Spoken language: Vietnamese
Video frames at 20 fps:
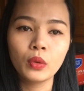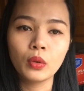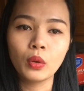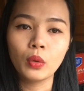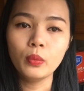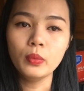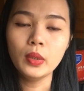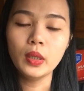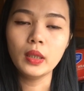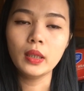
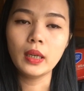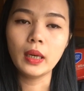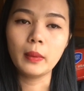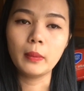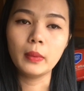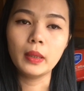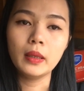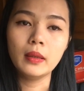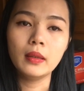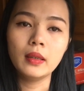cũng như là
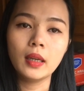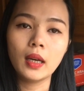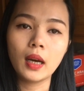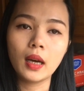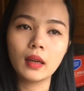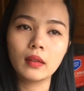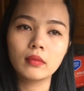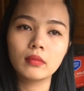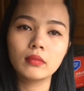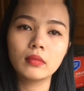mình
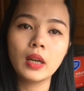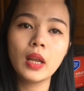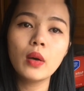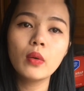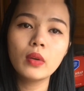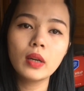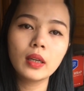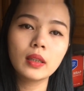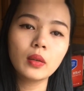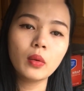à,
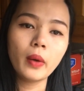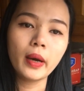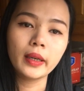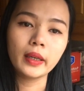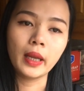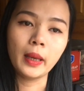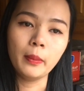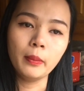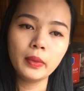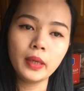nêu lên cái quan
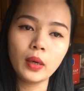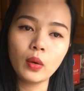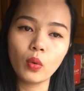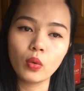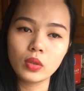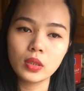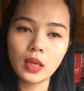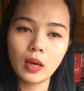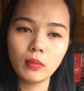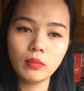điểm cái
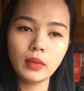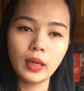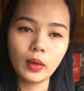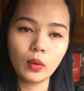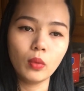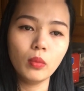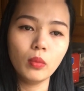cuộc sống này